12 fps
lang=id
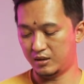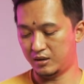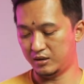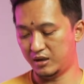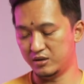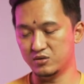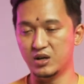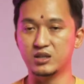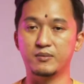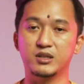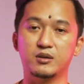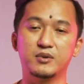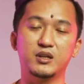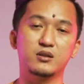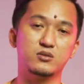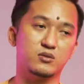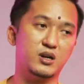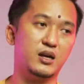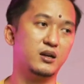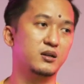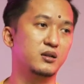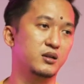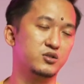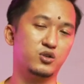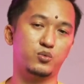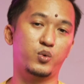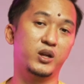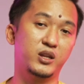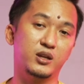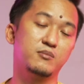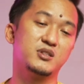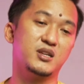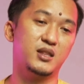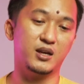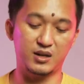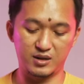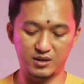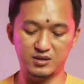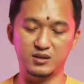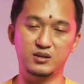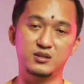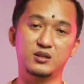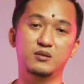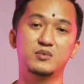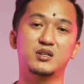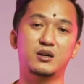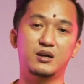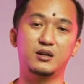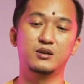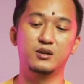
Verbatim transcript: uh, dan juga teman-teman yang suka nge-shoot wedding misalnya karena di, di sini bisa